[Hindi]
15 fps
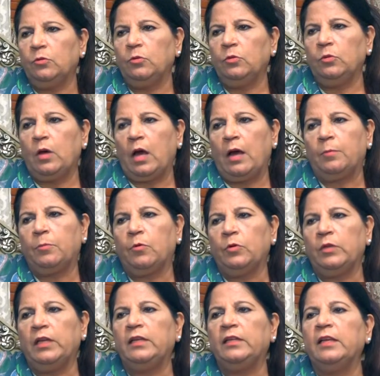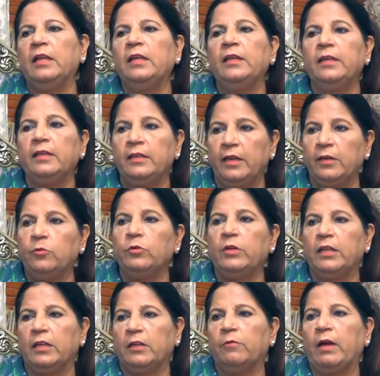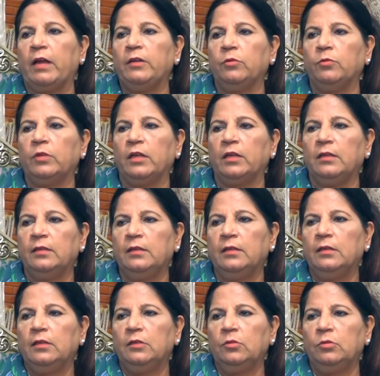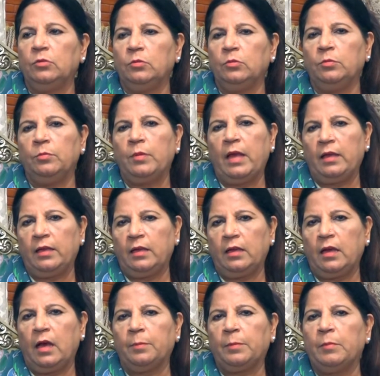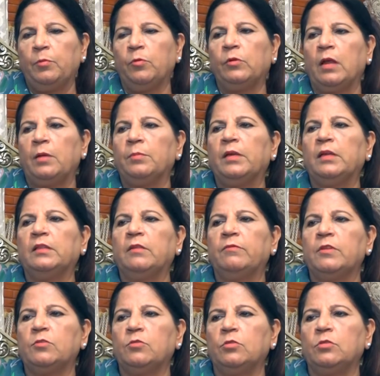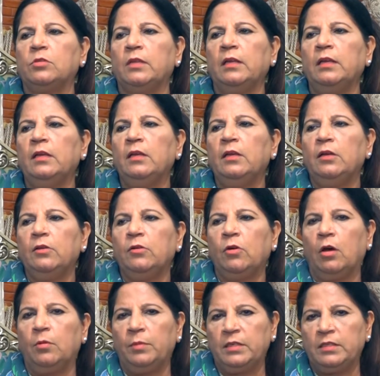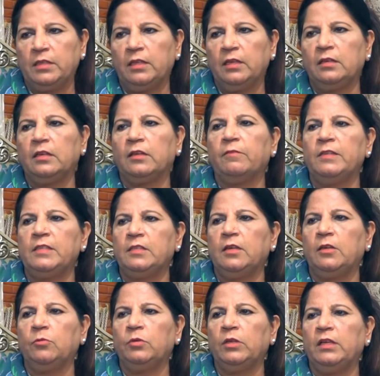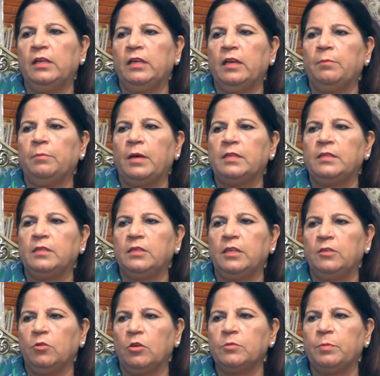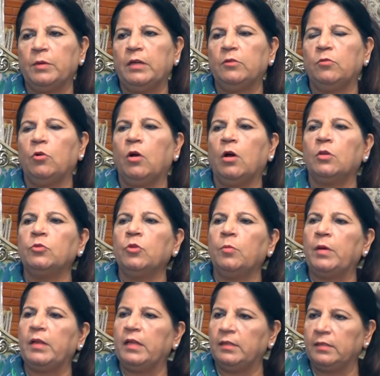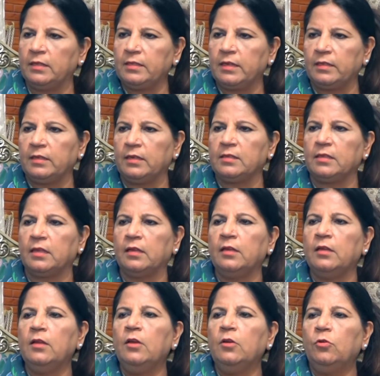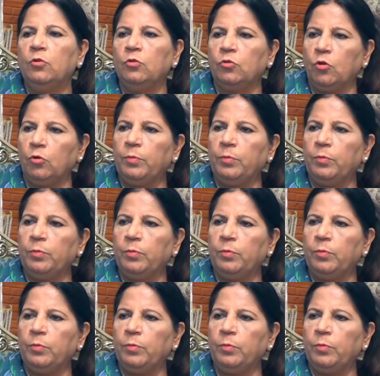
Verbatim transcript: तो आपको ये डेली डे टू डे रिक्वायर्ड होंगे तो मैं आपके प्रोग्राम के तवस्य से गवर्नमेंट से रिक्वेस्ट करूँगी कि अब्बासी शहीद हॉस्पिटल को और जो हमारे अदर सेंटर्स हैं उनको